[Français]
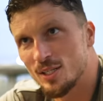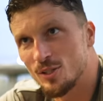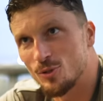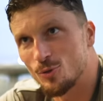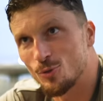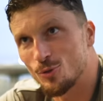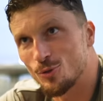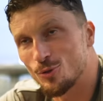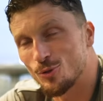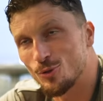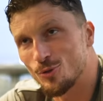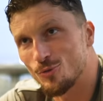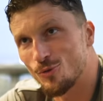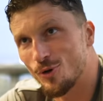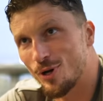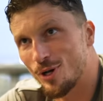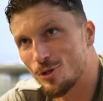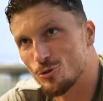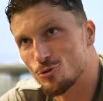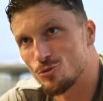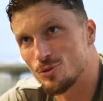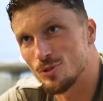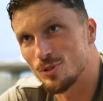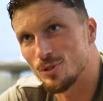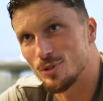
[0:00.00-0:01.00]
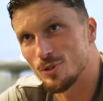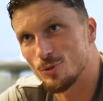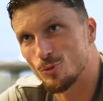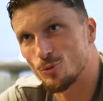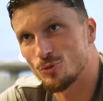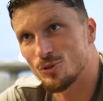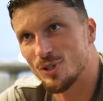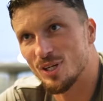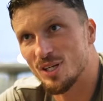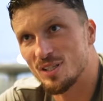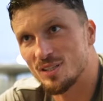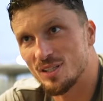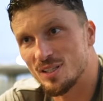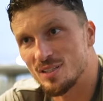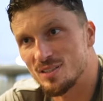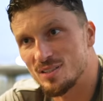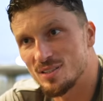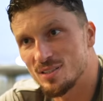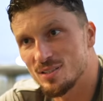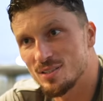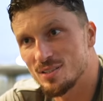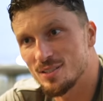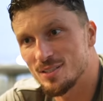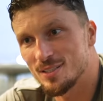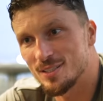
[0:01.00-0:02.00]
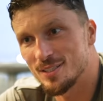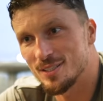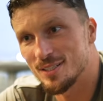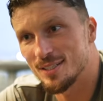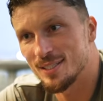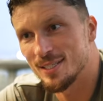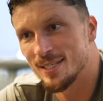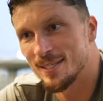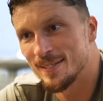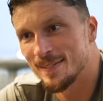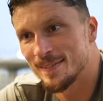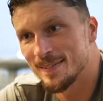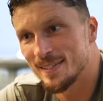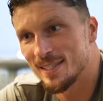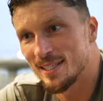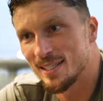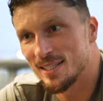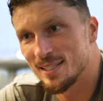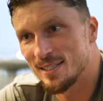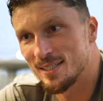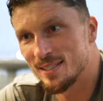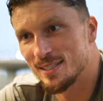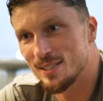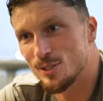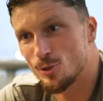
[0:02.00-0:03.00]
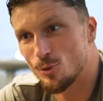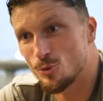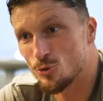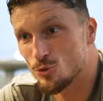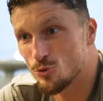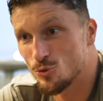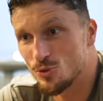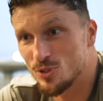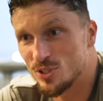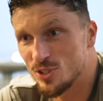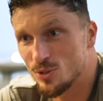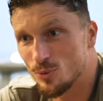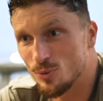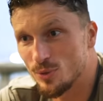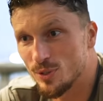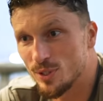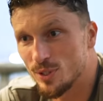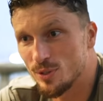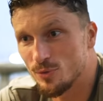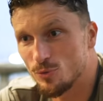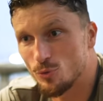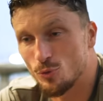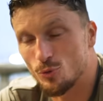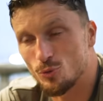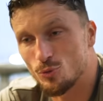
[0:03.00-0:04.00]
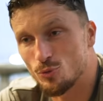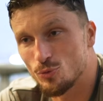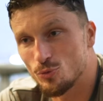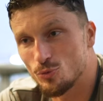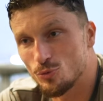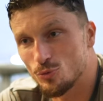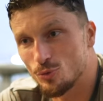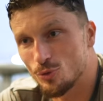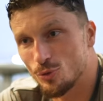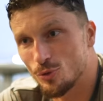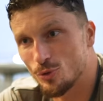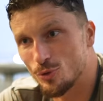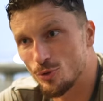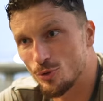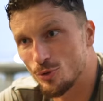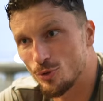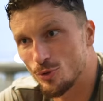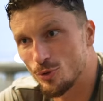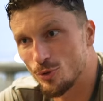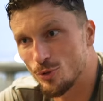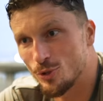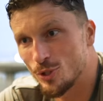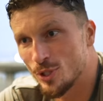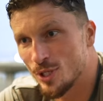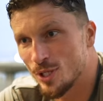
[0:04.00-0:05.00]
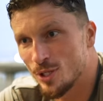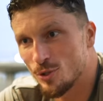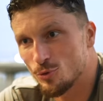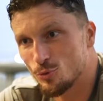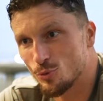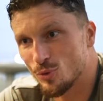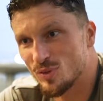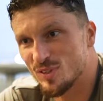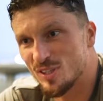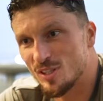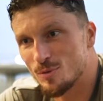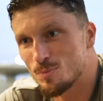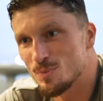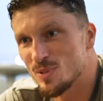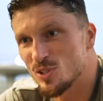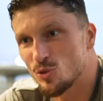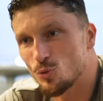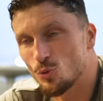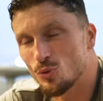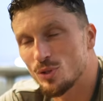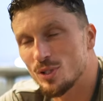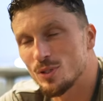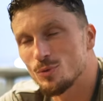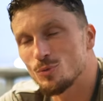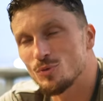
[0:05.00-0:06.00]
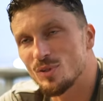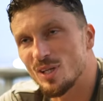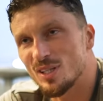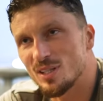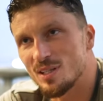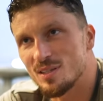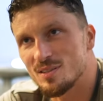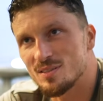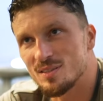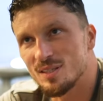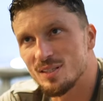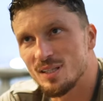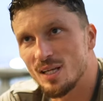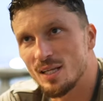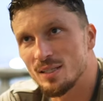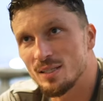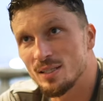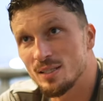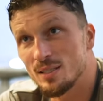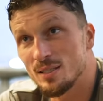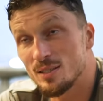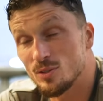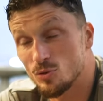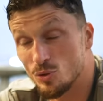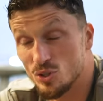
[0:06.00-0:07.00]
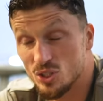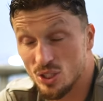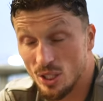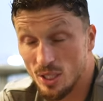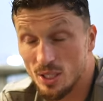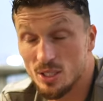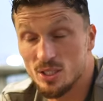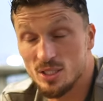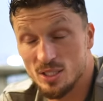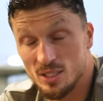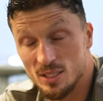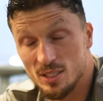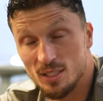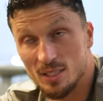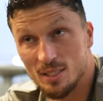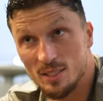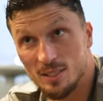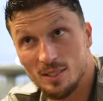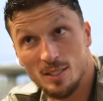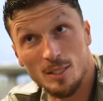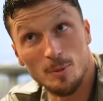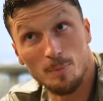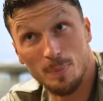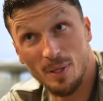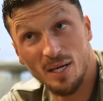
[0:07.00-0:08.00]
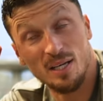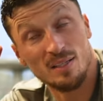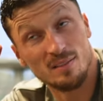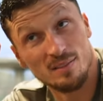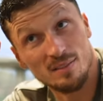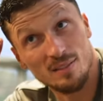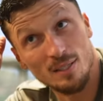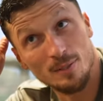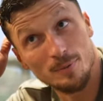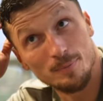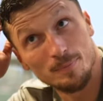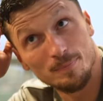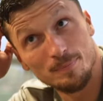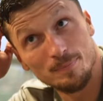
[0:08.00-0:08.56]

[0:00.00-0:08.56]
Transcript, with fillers: donc voilà, je suis content d'être ici. Et, et, comme je te dis, on est focus sur, sur cette mission qui nous attend cette année et ce challenge qui est, qui est hyper excitant.